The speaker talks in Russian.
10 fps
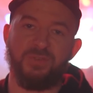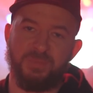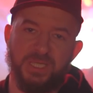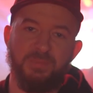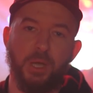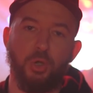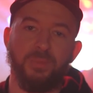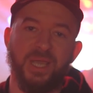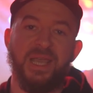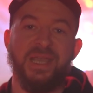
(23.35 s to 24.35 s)
Спасибо
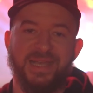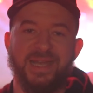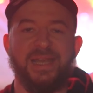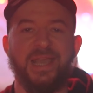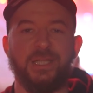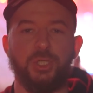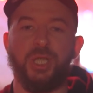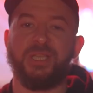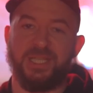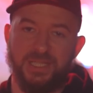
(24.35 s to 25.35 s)
огромное Gorilla Energy,
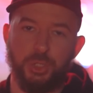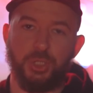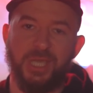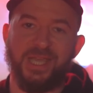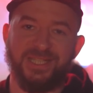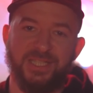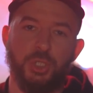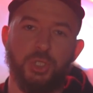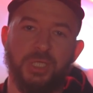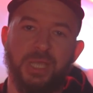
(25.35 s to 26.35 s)
это отличный
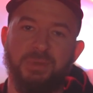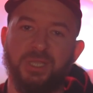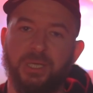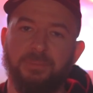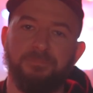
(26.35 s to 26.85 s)
энергетический напиток.